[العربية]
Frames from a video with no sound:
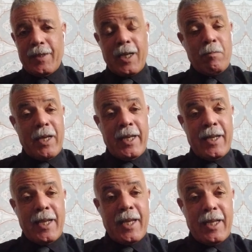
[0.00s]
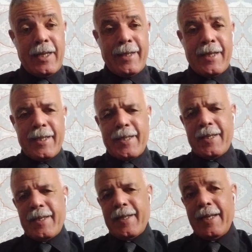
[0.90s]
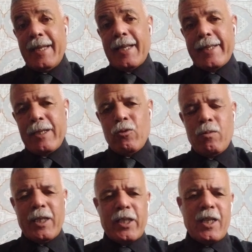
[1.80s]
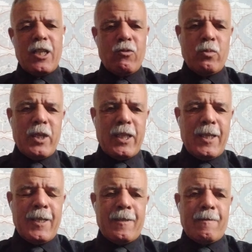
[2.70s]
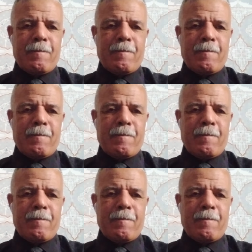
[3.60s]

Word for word: رغم ان هاد الناس اللي قصوهم 10200